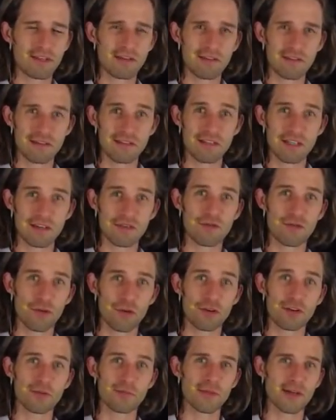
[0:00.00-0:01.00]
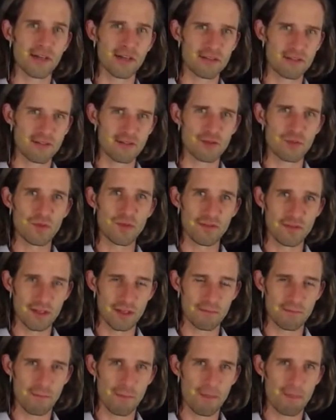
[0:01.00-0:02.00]
diese Dinge für euch im Geiste zu
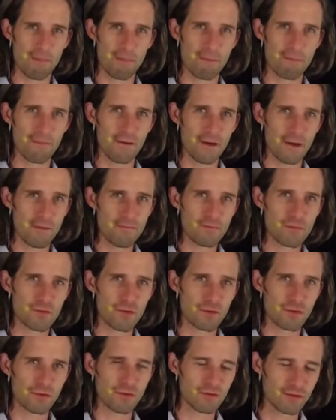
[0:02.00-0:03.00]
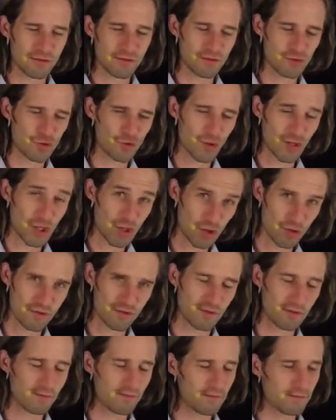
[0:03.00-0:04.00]
bewegen ja? und zu
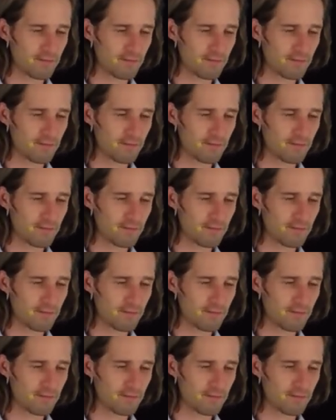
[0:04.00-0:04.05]
entschlüsseln.